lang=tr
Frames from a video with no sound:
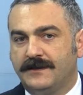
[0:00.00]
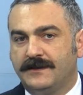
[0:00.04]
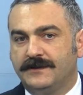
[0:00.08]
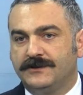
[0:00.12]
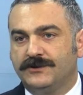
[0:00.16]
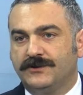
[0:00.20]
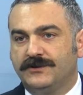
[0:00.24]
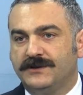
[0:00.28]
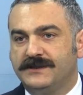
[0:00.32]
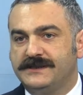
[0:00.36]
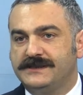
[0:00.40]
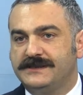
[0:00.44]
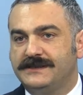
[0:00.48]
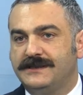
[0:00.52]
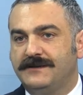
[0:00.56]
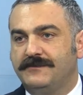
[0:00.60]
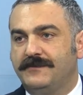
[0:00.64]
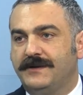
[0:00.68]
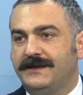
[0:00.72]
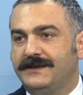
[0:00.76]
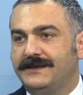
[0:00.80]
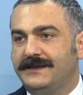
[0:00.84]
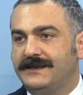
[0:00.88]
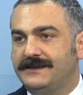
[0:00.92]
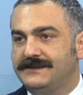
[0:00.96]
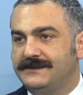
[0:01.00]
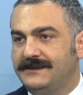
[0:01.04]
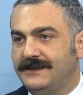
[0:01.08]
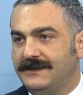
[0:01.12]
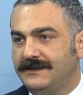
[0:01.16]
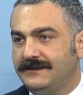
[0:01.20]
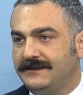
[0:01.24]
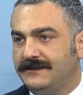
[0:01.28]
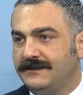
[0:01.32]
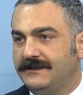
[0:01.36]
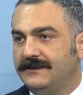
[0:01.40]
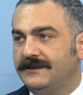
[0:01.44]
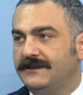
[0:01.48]
Dolayısıyla merkezden
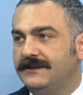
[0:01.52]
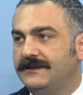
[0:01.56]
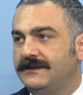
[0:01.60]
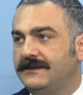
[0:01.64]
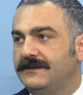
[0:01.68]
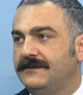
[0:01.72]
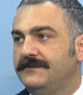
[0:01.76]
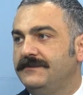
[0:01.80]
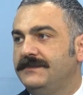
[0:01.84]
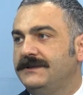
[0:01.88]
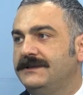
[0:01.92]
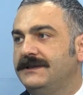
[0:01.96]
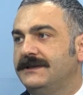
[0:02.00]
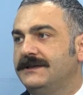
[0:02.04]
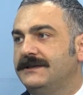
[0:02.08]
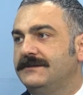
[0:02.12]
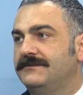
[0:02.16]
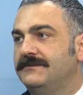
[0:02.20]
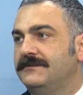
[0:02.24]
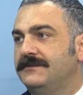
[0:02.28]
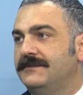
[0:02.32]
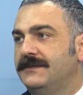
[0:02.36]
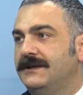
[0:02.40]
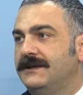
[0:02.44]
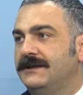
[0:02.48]
e, bir takım